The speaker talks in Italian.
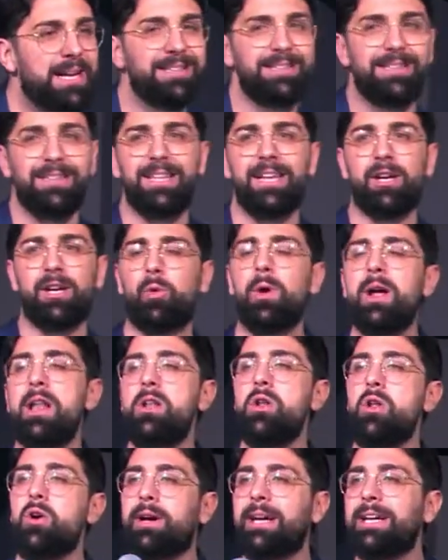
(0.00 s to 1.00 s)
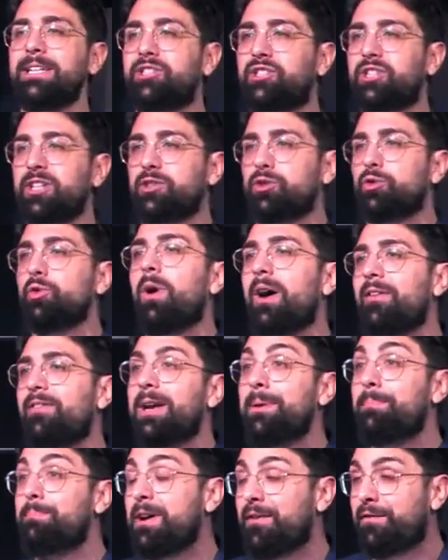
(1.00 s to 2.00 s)
di quello che Gesù
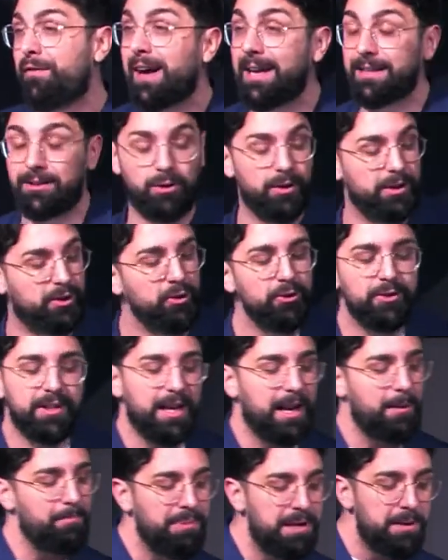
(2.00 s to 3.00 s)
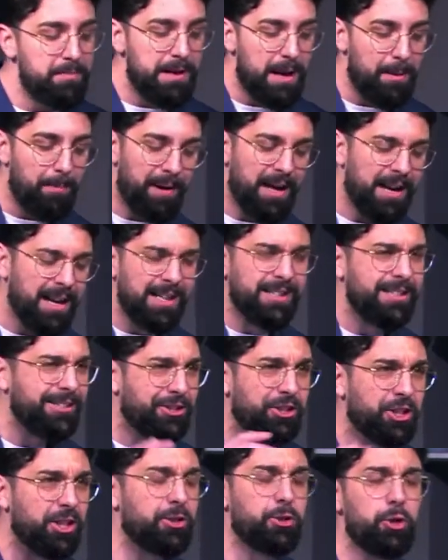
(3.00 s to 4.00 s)
avrebbe fatto e tutta la Bibbia parla di
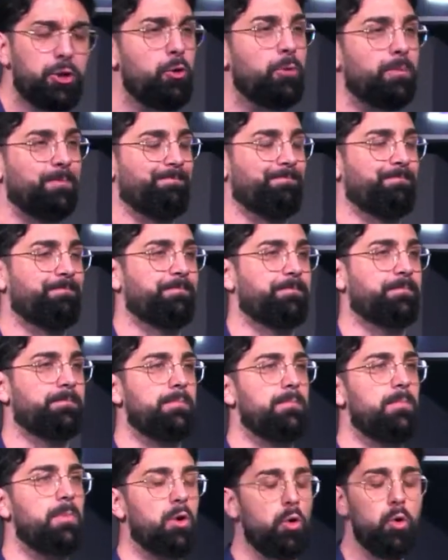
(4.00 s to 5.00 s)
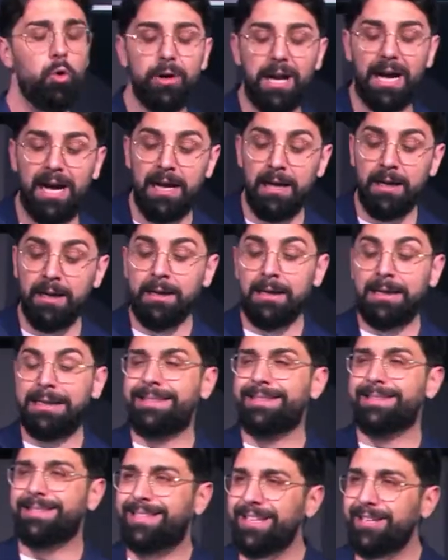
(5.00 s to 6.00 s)
Gesù. Ora,
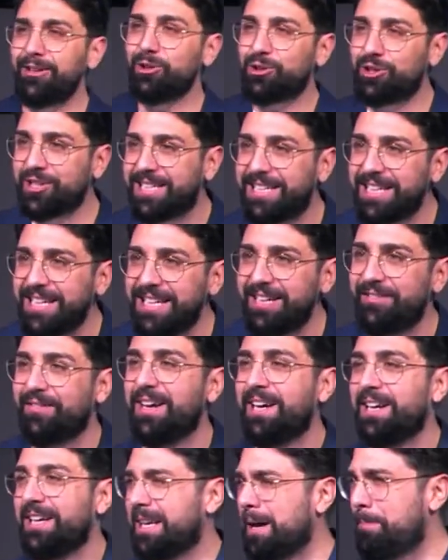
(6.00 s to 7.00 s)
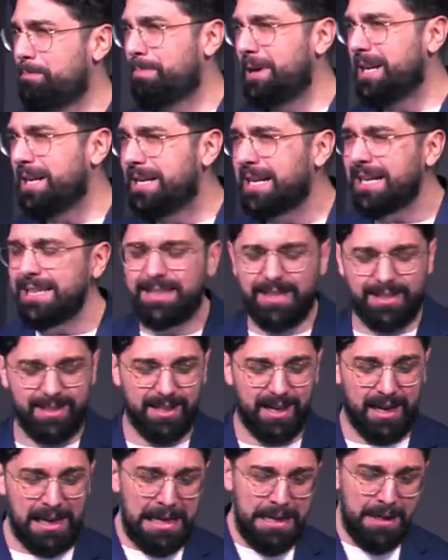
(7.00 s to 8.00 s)
Dio scrive, la
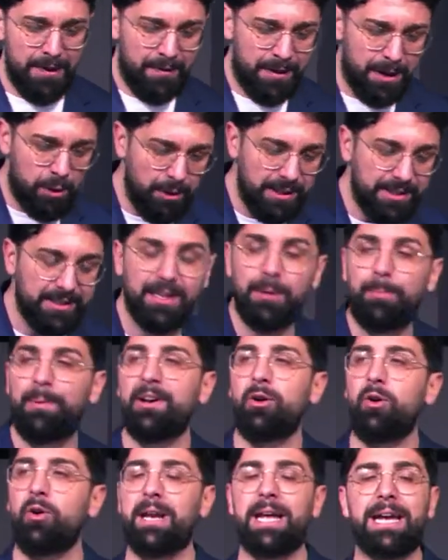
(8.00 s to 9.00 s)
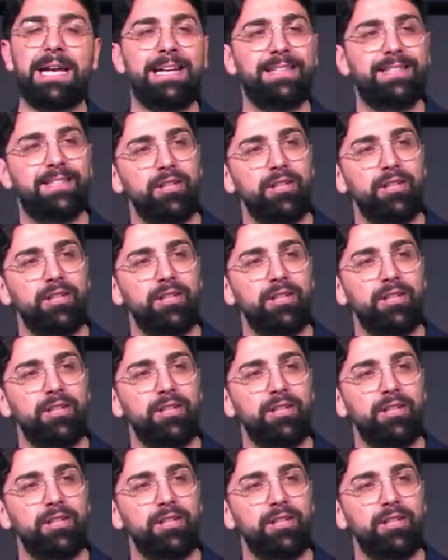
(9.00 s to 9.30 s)
bellezza di questa parola è che Dio